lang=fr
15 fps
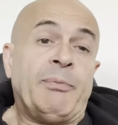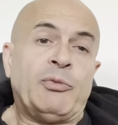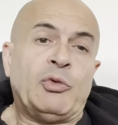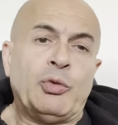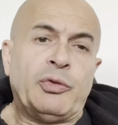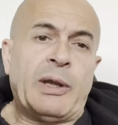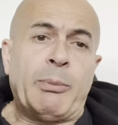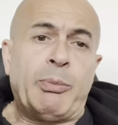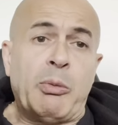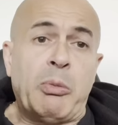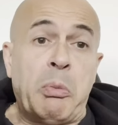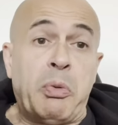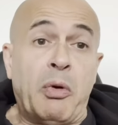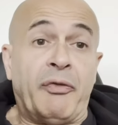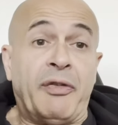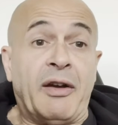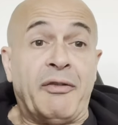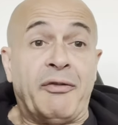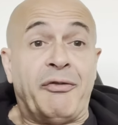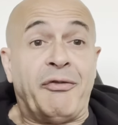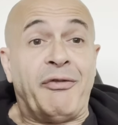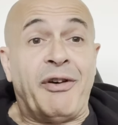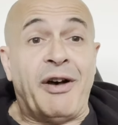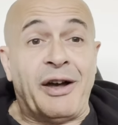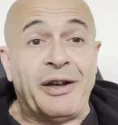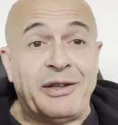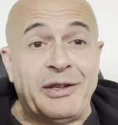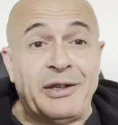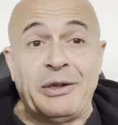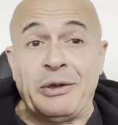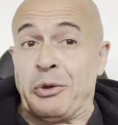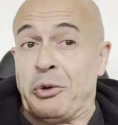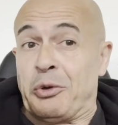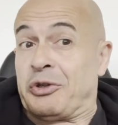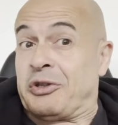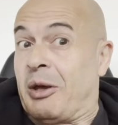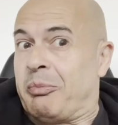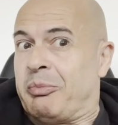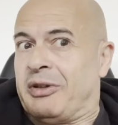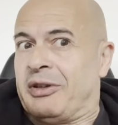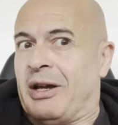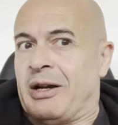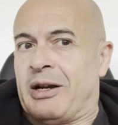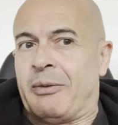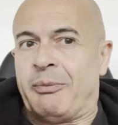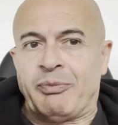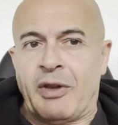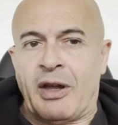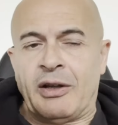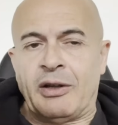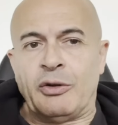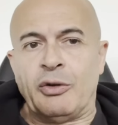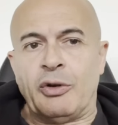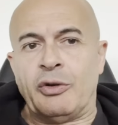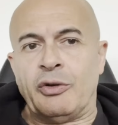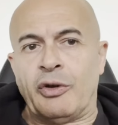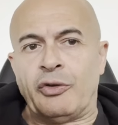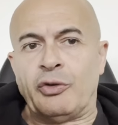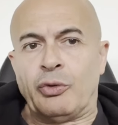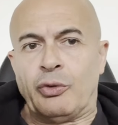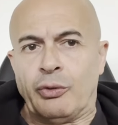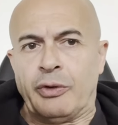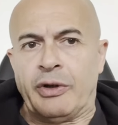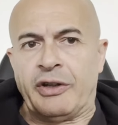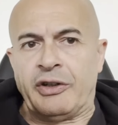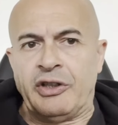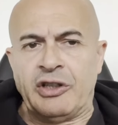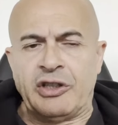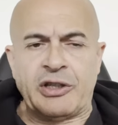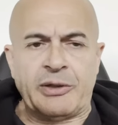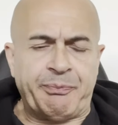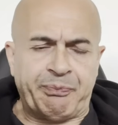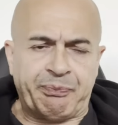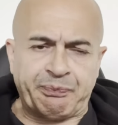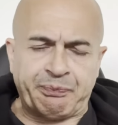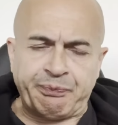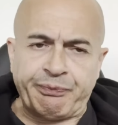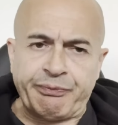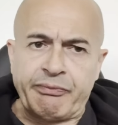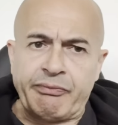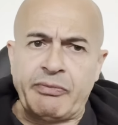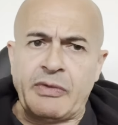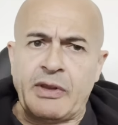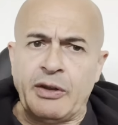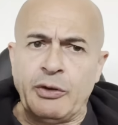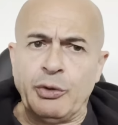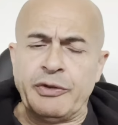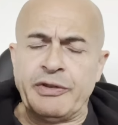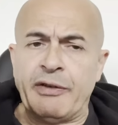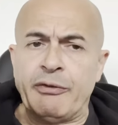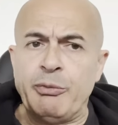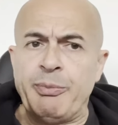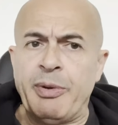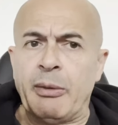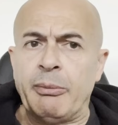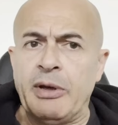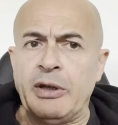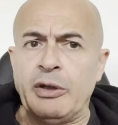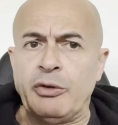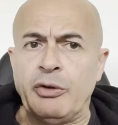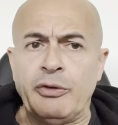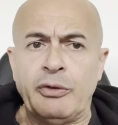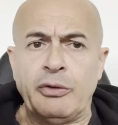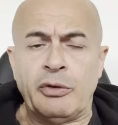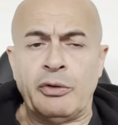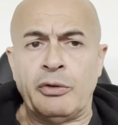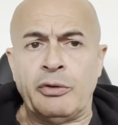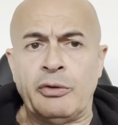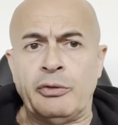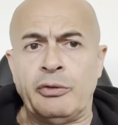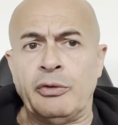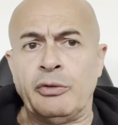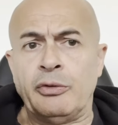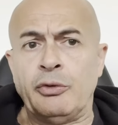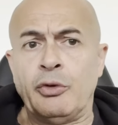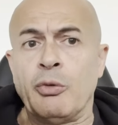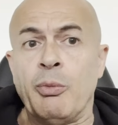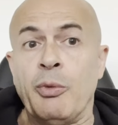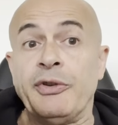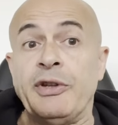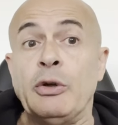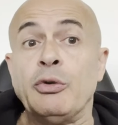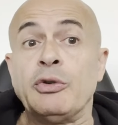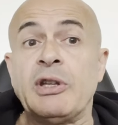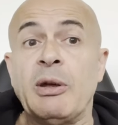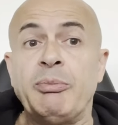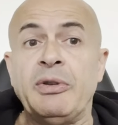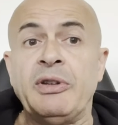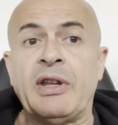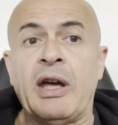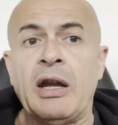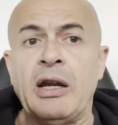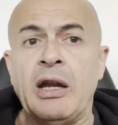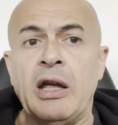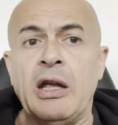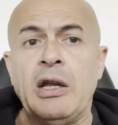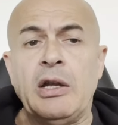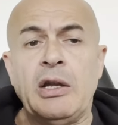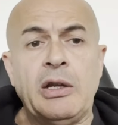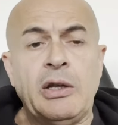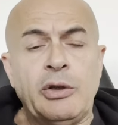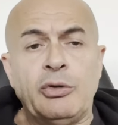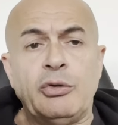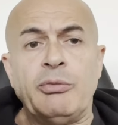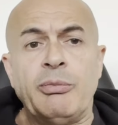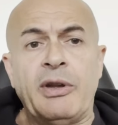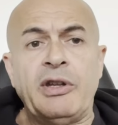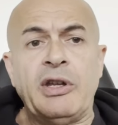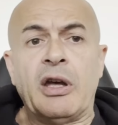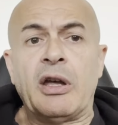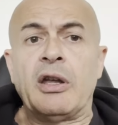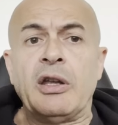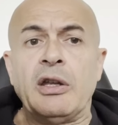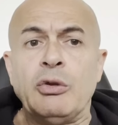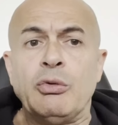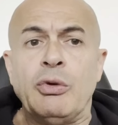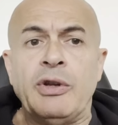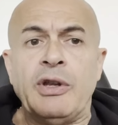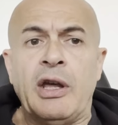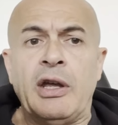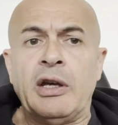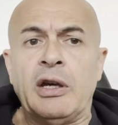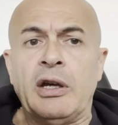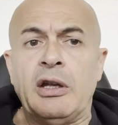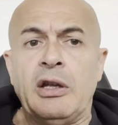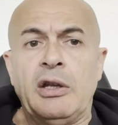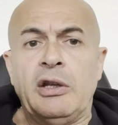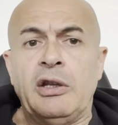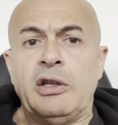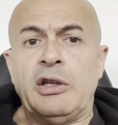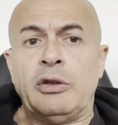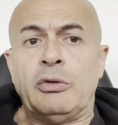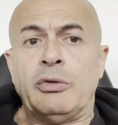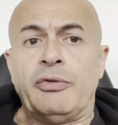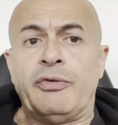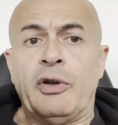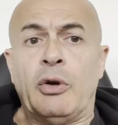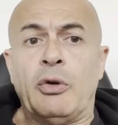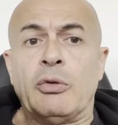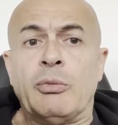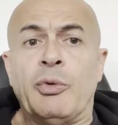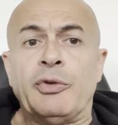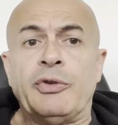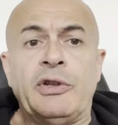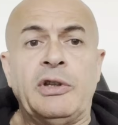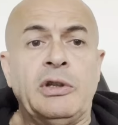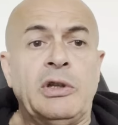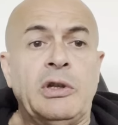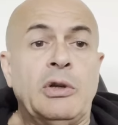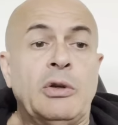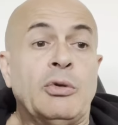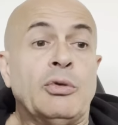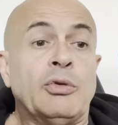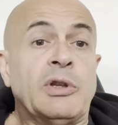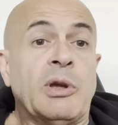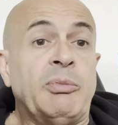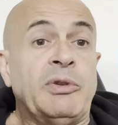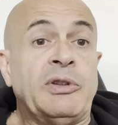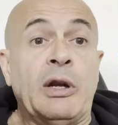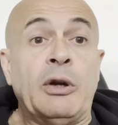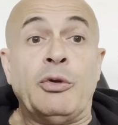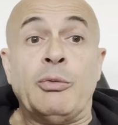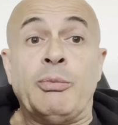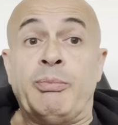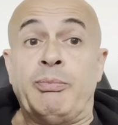Tout simplement pour faire varier le capital. Hein, son nom l'indique. Donc ça vous permet euh, d'augmenter de, le capital d'une manière régulière et de faire augmenter le capital de,